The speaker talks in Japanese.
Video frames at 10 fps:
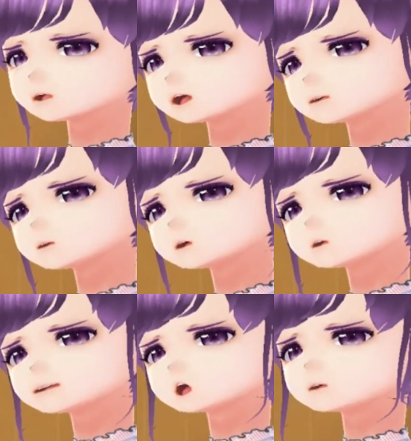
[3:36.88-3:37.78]
ばその
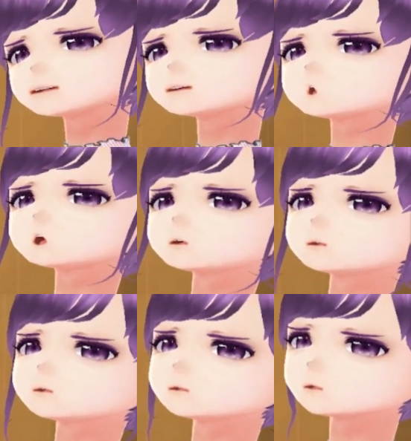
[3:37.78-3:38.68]
病人を
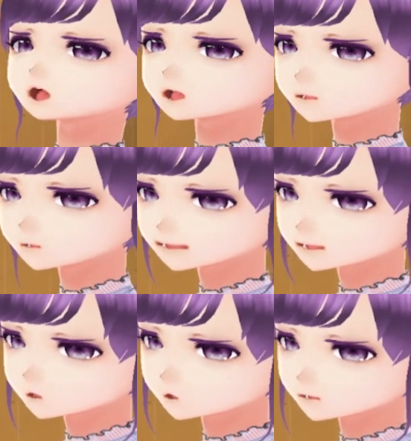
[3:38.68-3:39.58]
助け
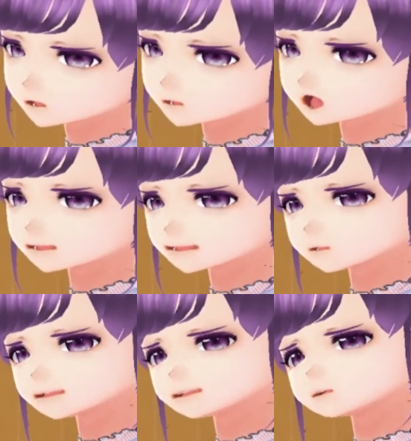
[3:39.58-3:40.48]
ることがで
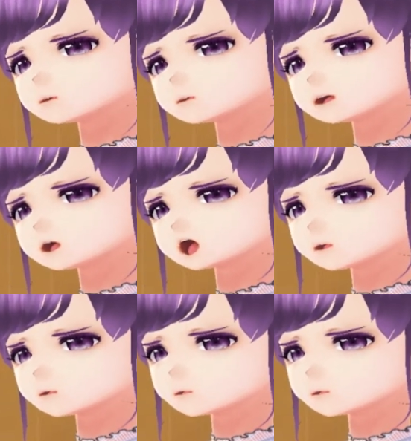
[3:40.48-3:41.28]
きるんだ